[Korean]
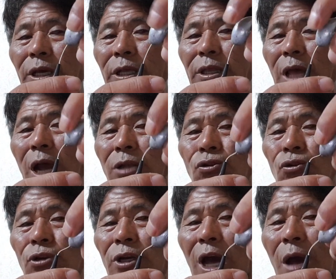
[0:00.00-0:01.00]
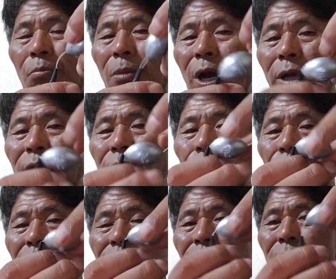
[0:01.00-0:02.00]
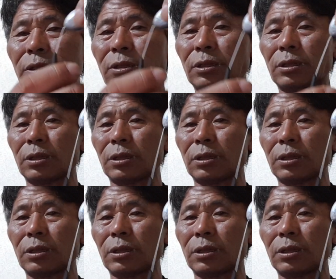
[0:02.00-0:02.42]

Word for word: 이 딱총을 안 맞기 위해서는